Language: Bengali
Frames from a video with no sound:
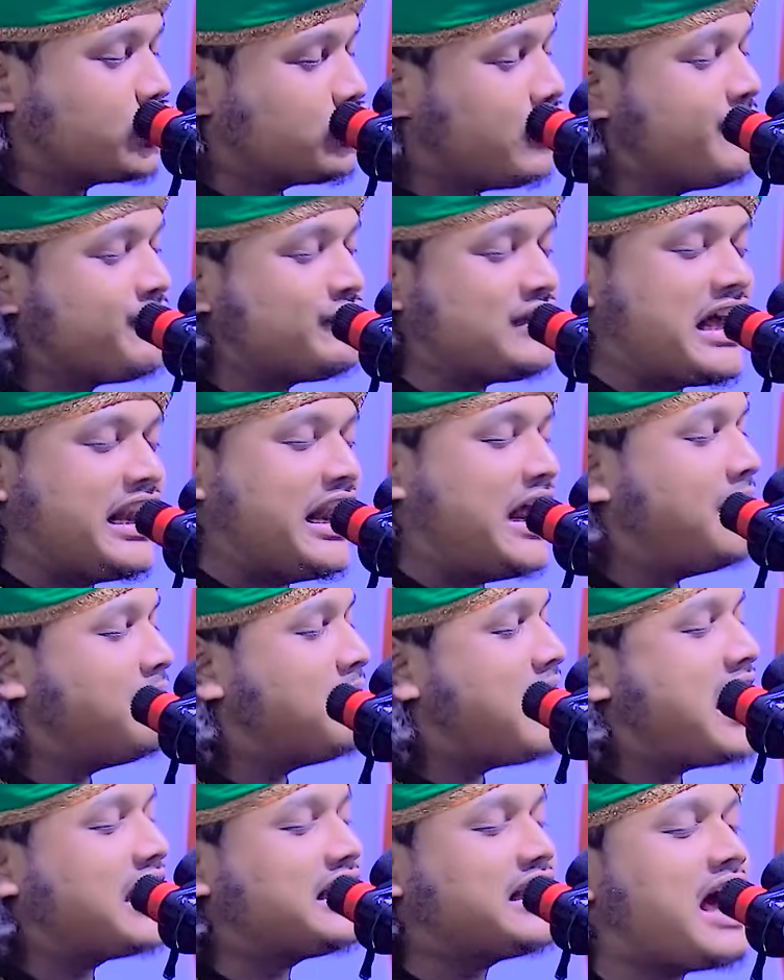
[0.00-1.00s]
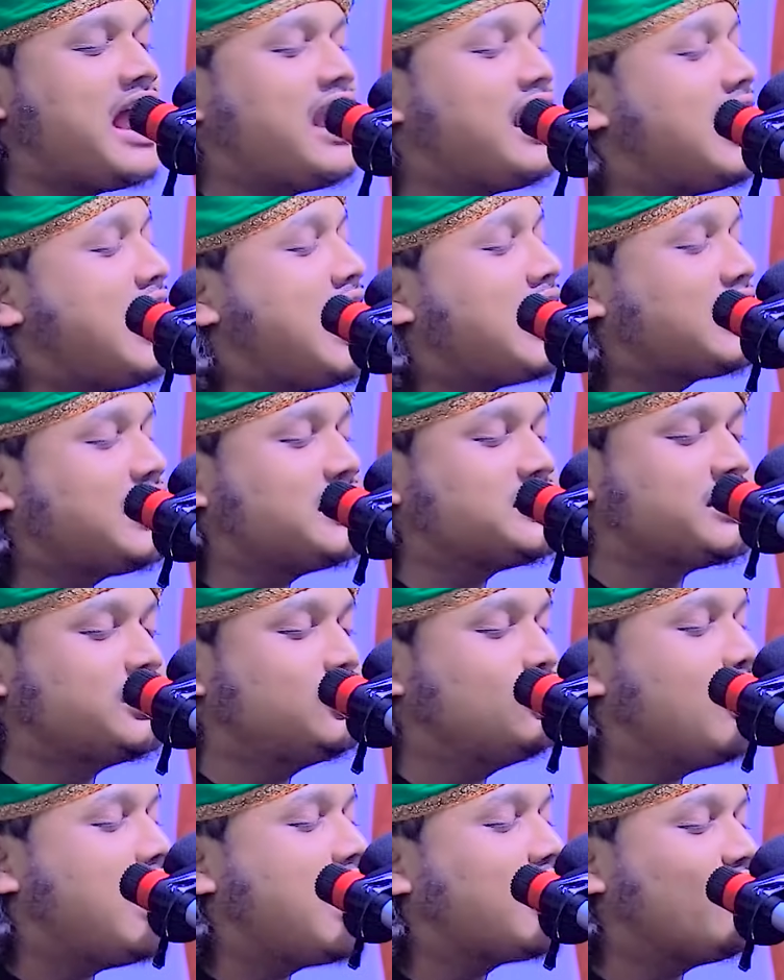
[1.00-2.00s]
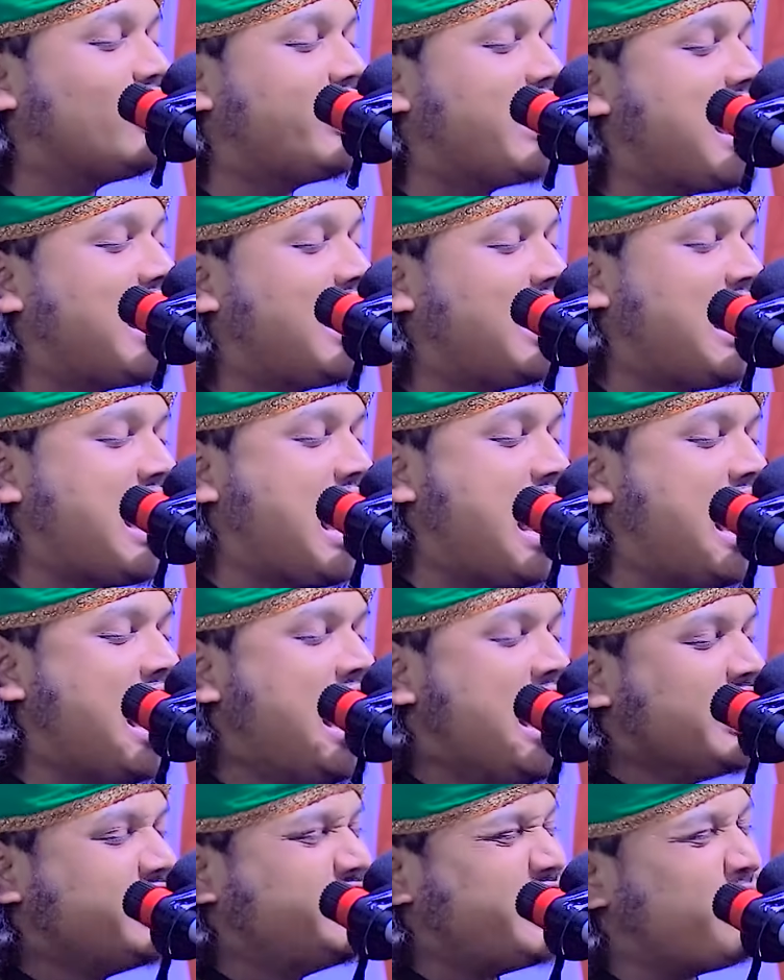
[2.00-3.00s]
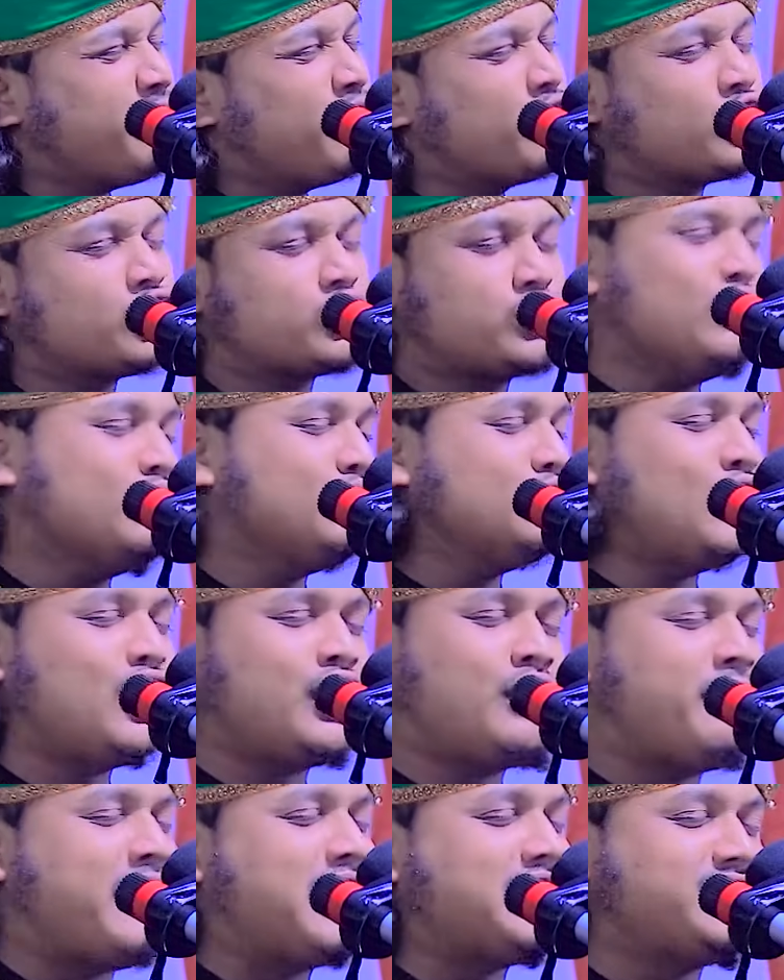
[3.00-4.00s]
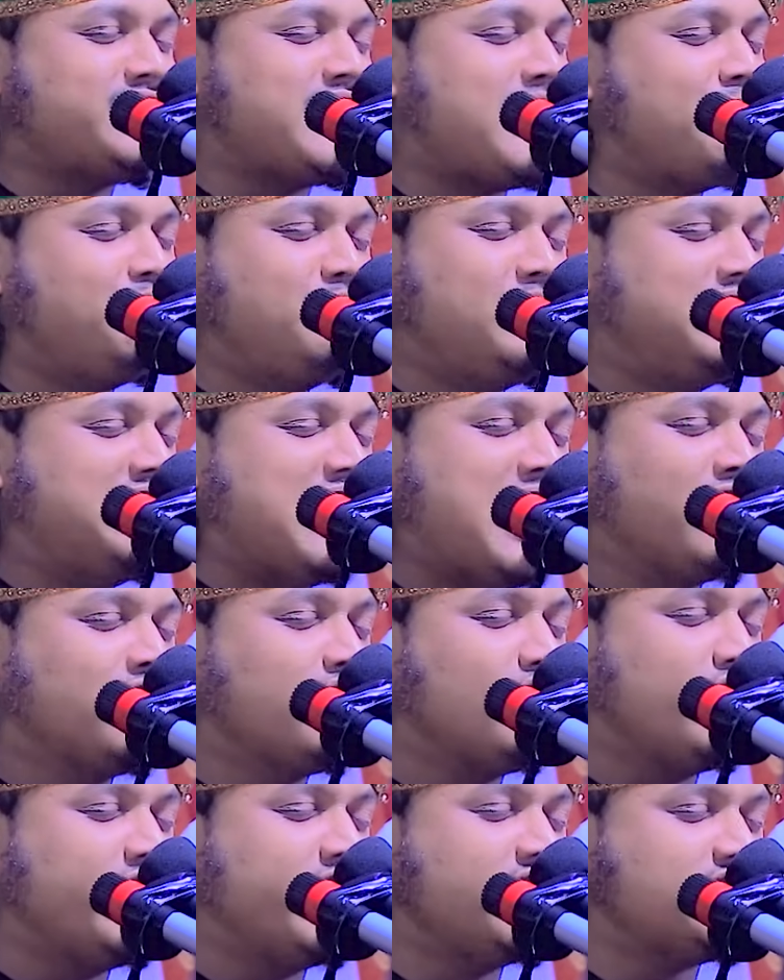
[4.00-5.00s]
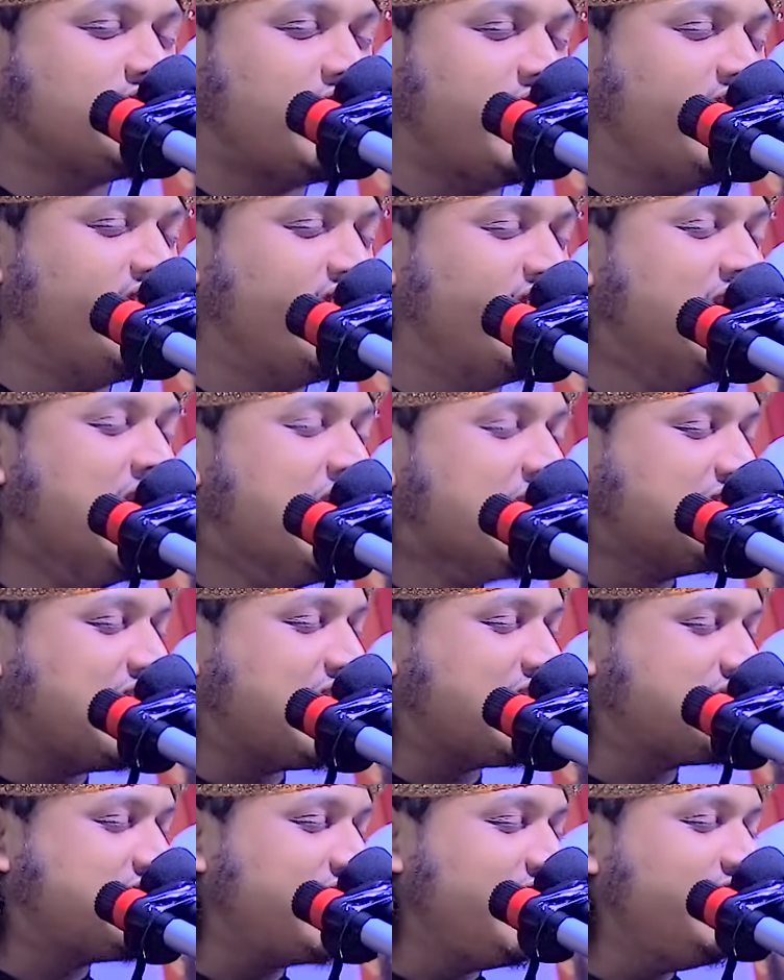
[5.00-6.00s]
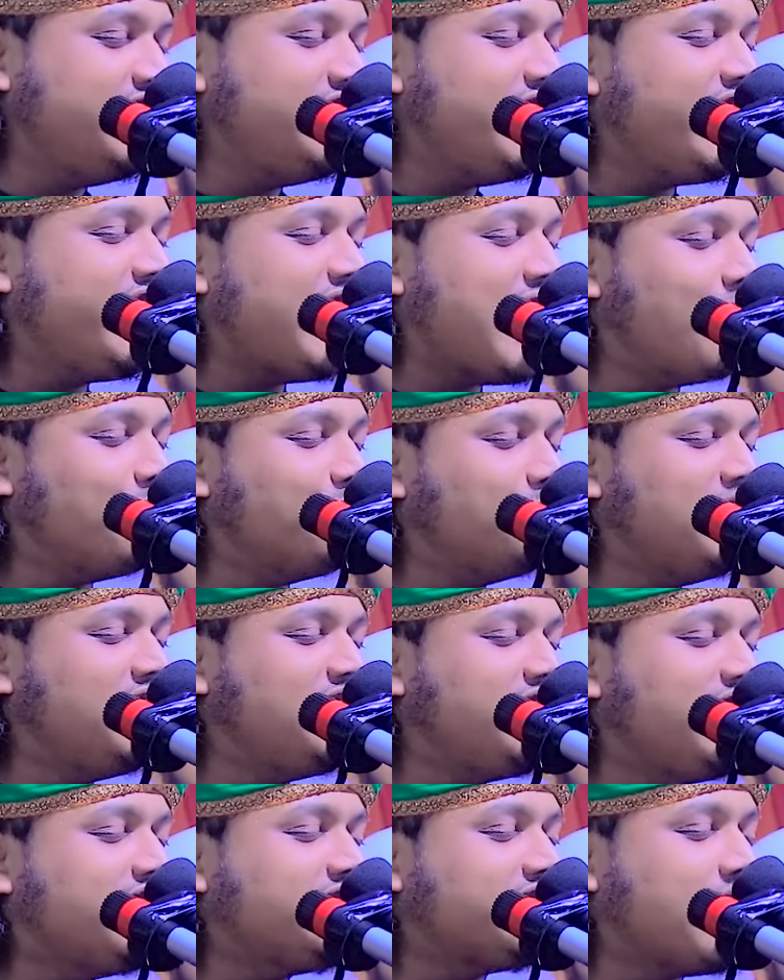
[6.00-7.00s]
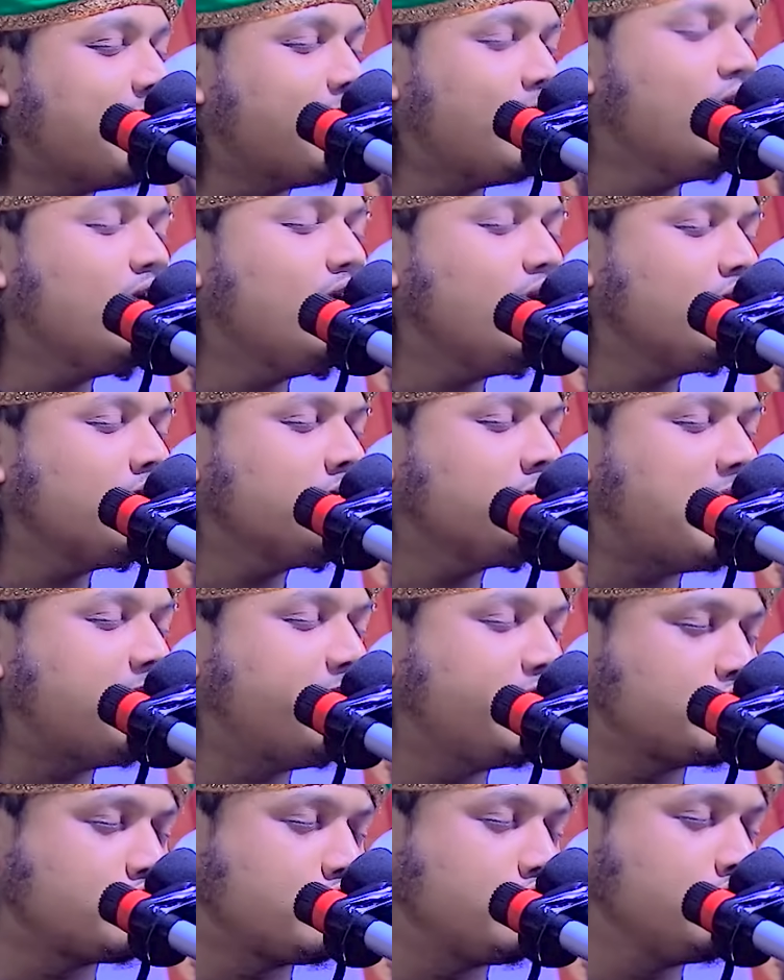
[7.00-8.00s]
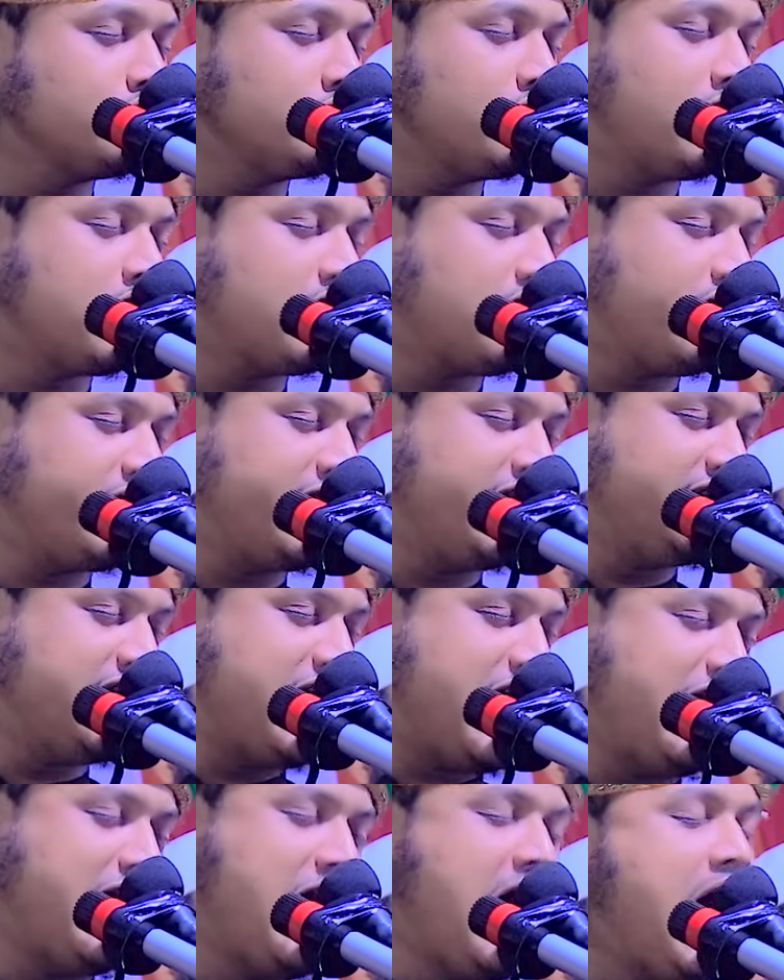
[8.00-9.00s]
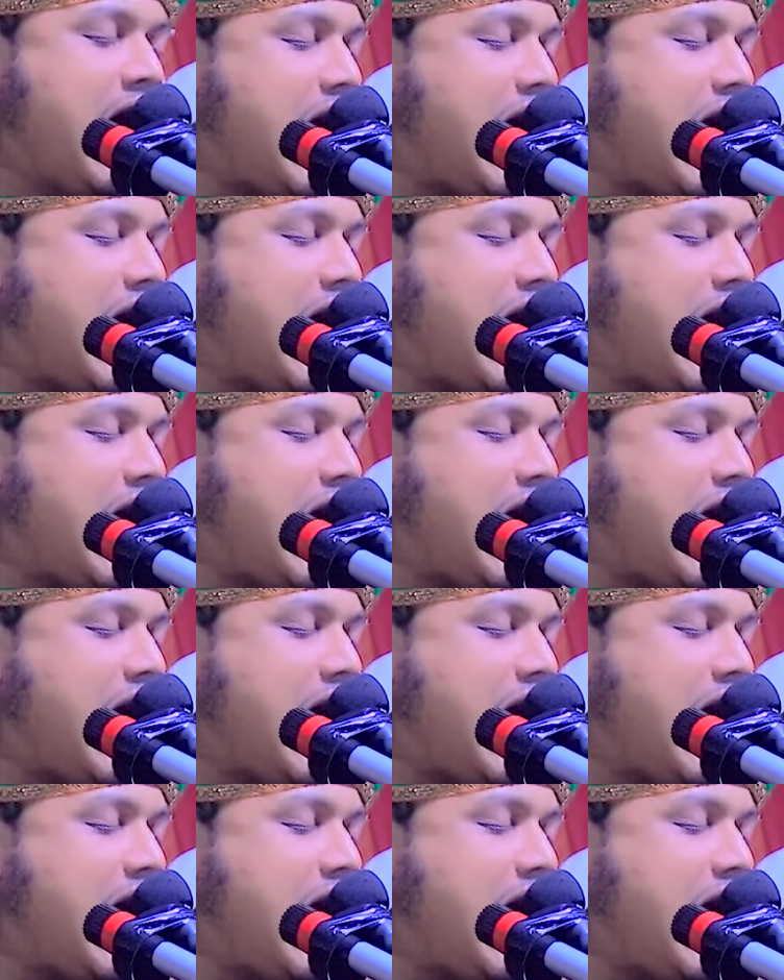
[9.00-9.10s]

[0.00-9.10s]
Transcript: সন্তানের মাটা আল্লাহর কাছে দোয়া করে আল্লাহ যেমন সুন্দর বাচ্চা আপনি দান করেছেন তার জিন্দিগি আপনি ঠিক তেমনভাবে সুন্দর করে দেন